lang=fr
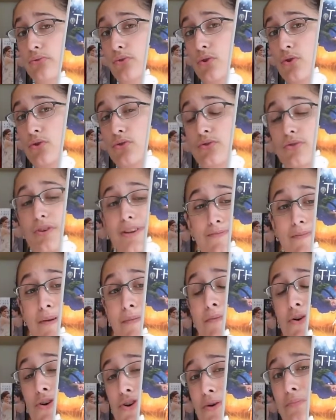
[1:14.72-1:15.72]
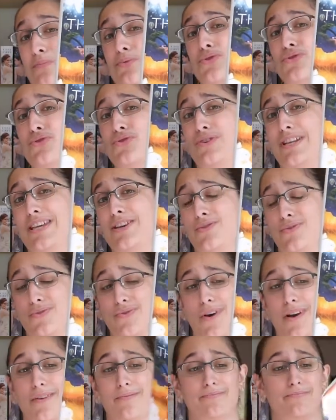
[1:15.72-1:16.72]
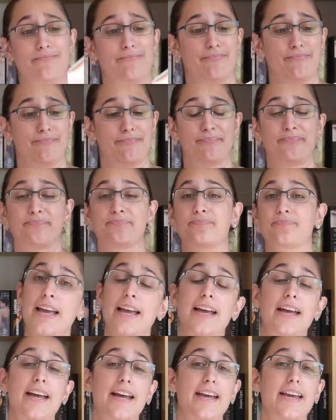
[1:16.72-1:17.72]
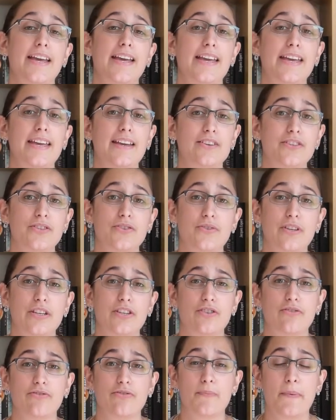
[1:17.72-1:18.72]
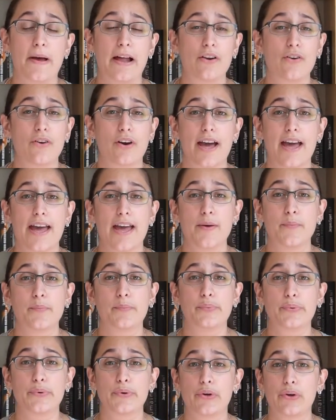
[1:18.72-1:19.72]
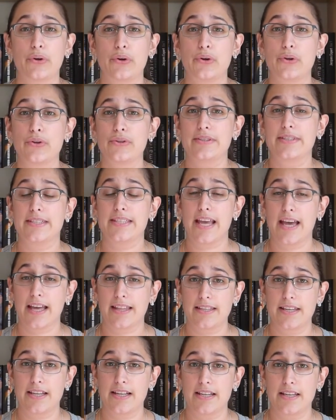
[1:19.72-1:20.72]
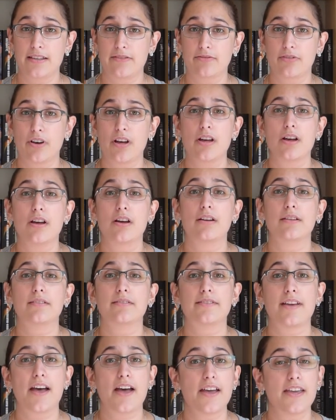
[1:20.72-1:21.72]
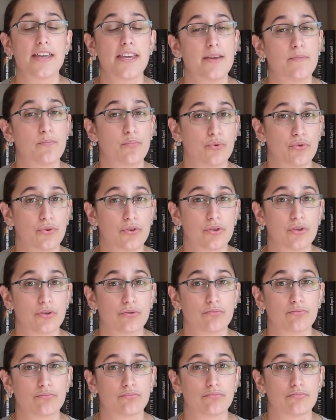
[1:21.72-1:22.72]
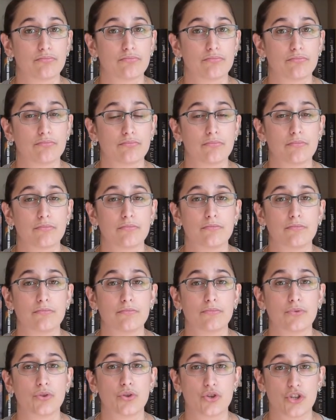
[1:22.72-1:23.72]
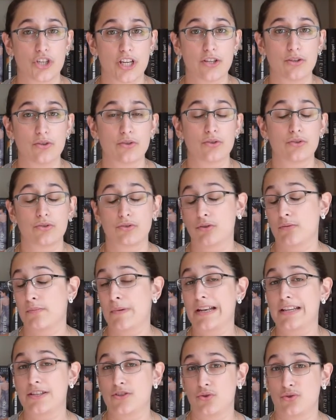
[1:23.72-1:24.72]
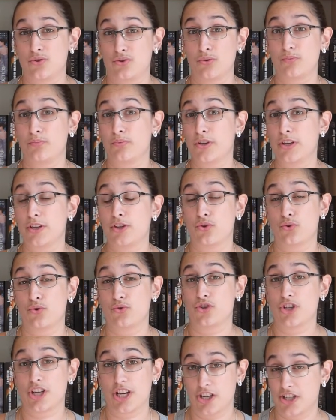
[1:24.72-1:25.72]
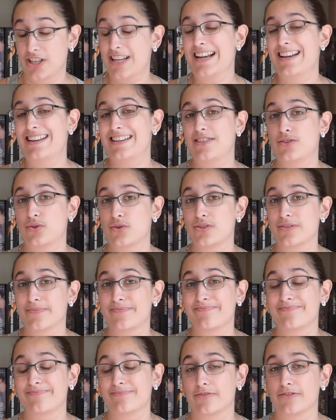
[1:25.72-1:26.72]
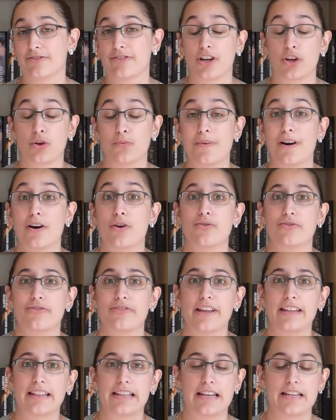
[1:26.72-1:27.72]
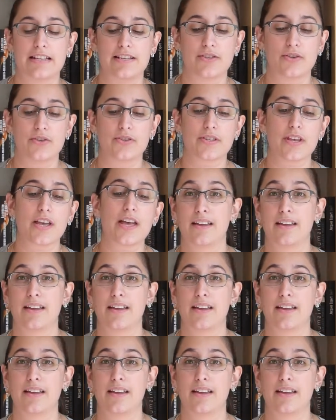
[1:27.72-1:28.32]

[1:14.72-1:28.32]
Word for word: que le 2 est même encore plus joli que le 1. Et ensuite, je vous parlerai pour le dernier livre d'un e-book que j'ai sur ma liseuse depuis que j'ai acheté la liseuse, enfin qu'on m'a offerte la liseuse.